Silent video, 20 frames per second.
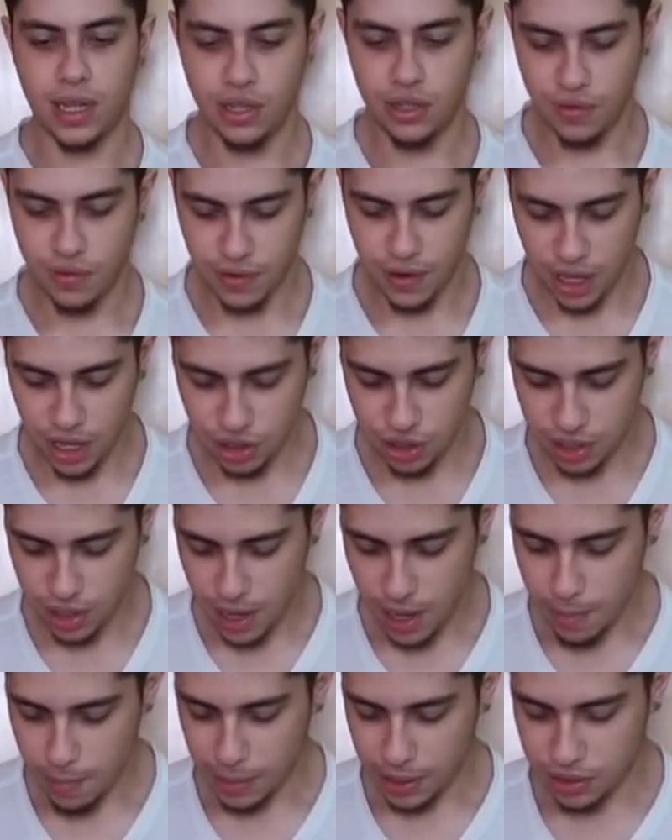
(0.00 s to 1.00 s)
aqui de frente,
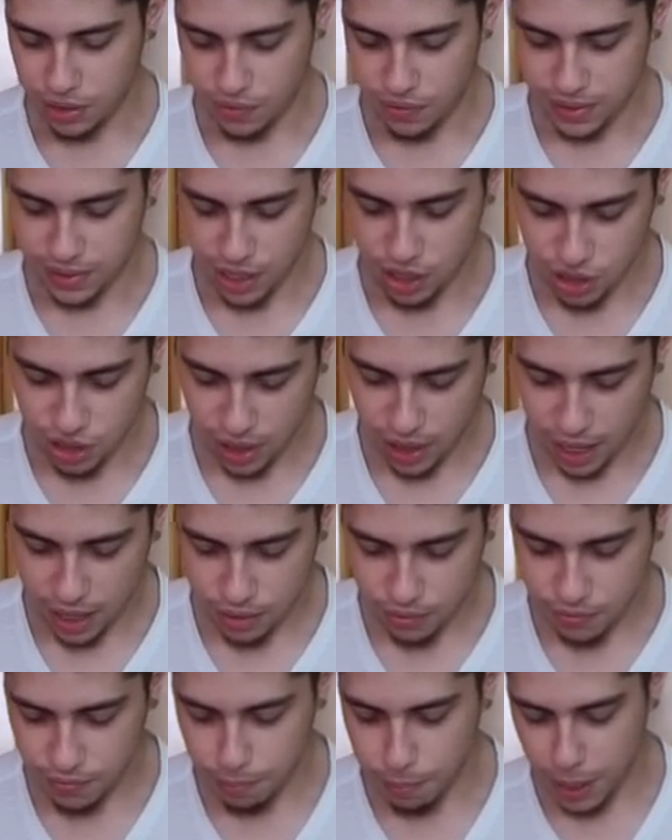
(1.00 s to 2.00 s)
mas se eu fizer de
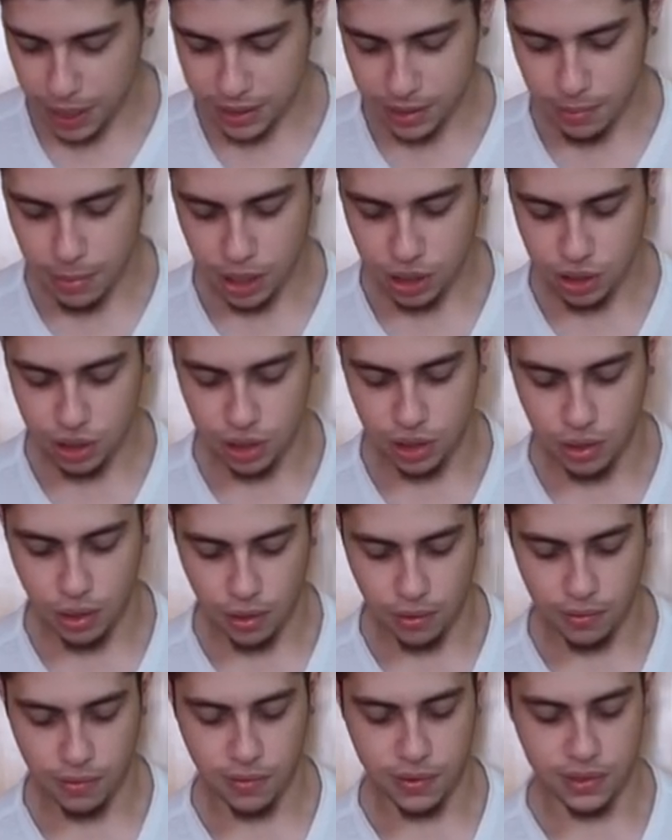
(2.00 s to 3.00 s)
lado, passa batido,
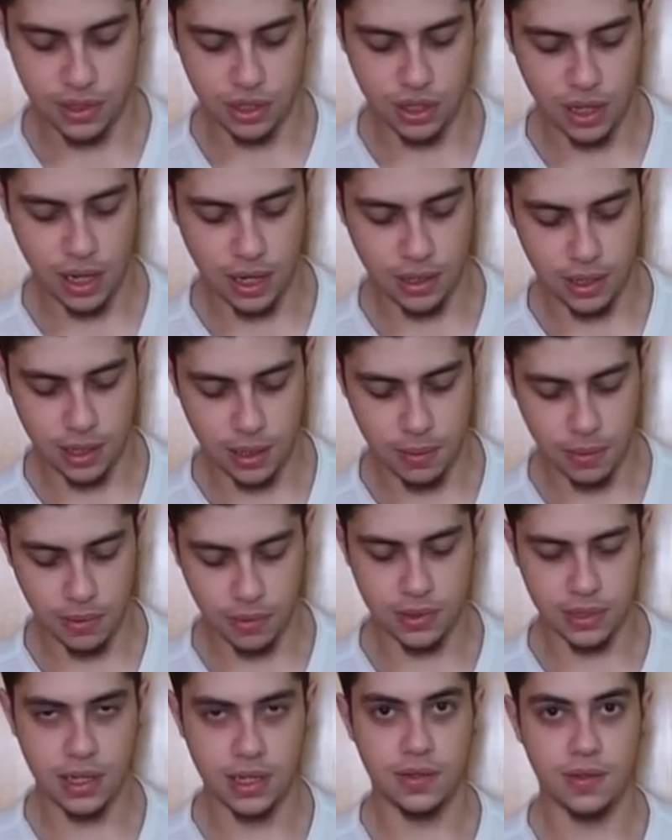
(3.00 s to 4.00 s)
ó. Vou fazer de lado aqui para
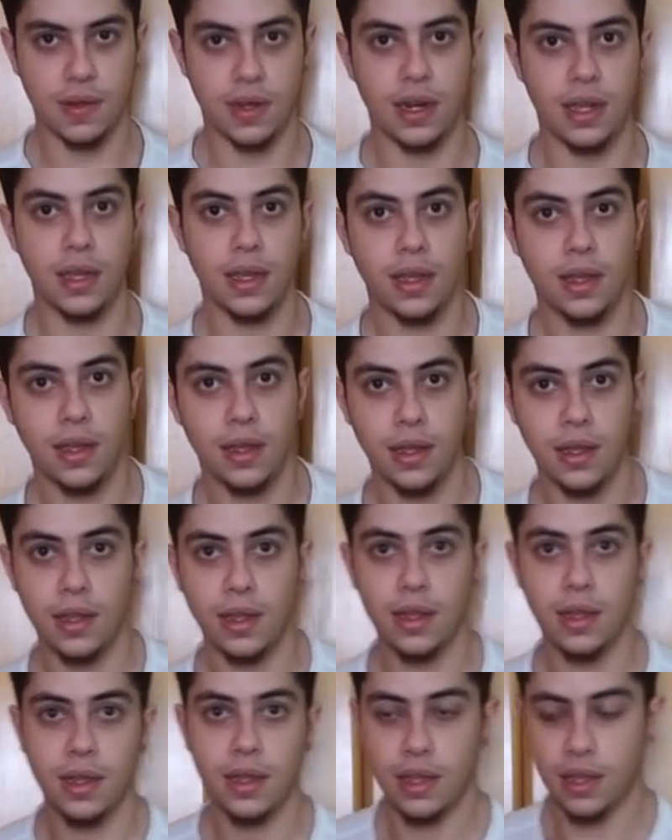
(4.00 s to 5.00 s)
vocês verem.
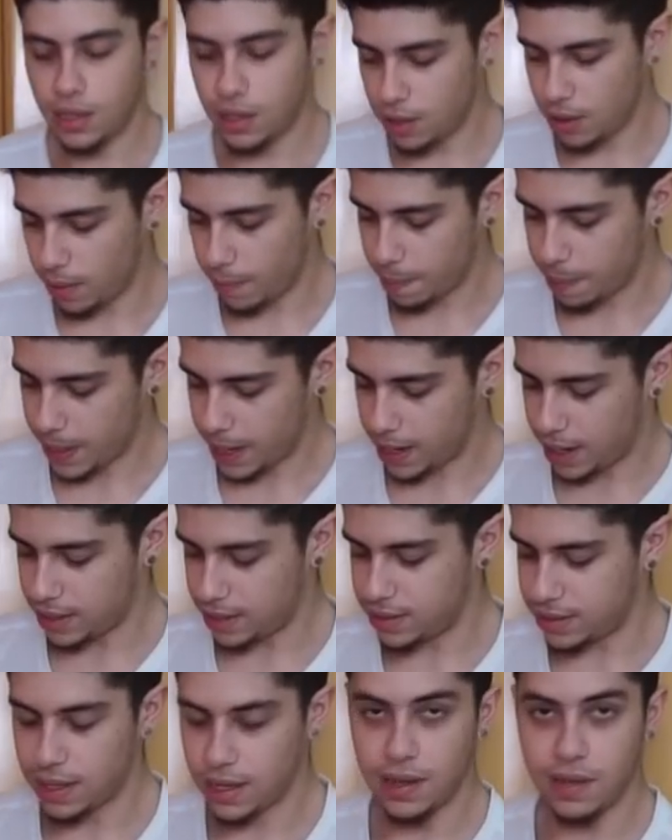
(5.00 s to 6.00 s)
Aqui, ó, a
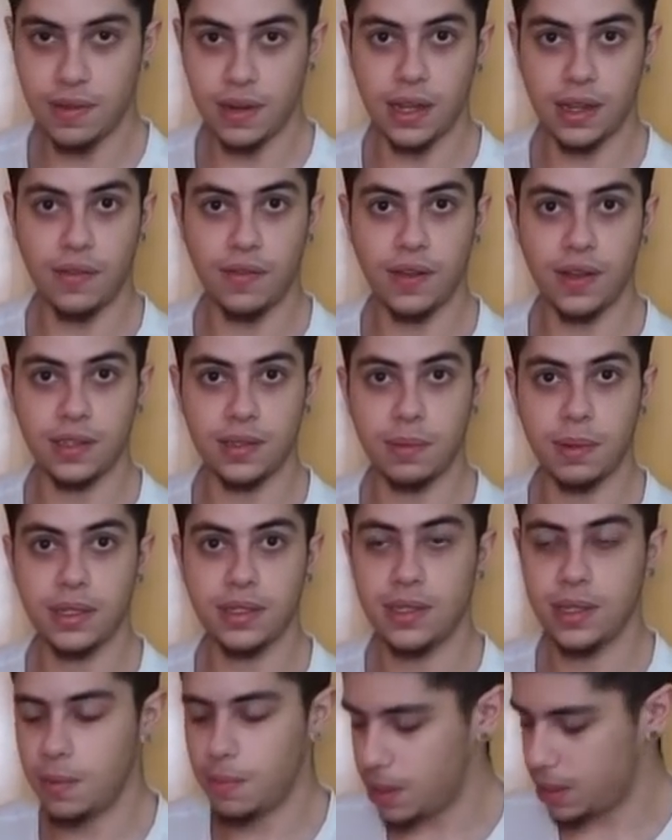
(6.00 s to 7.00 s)
carta estaria virada face para
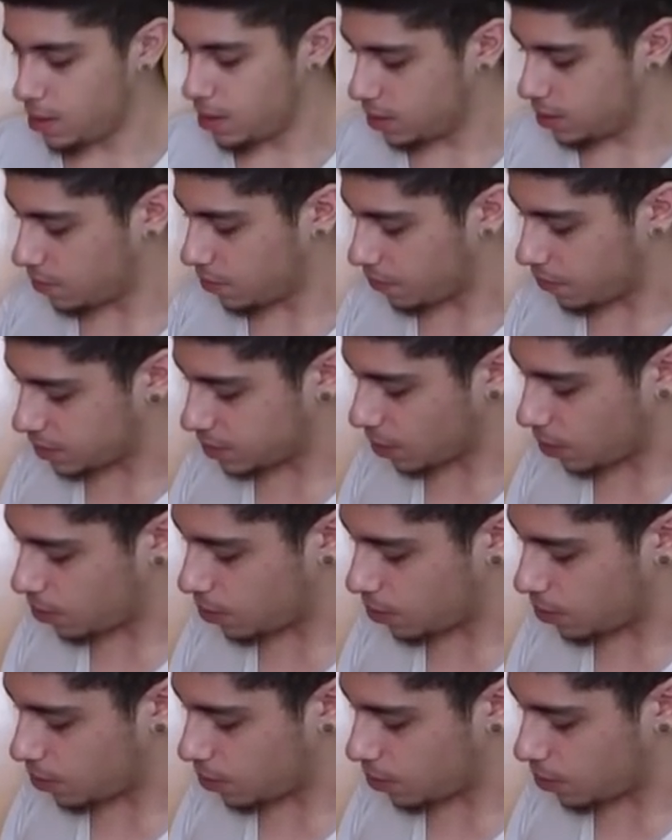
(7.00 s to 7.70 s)
cima, você vai fazer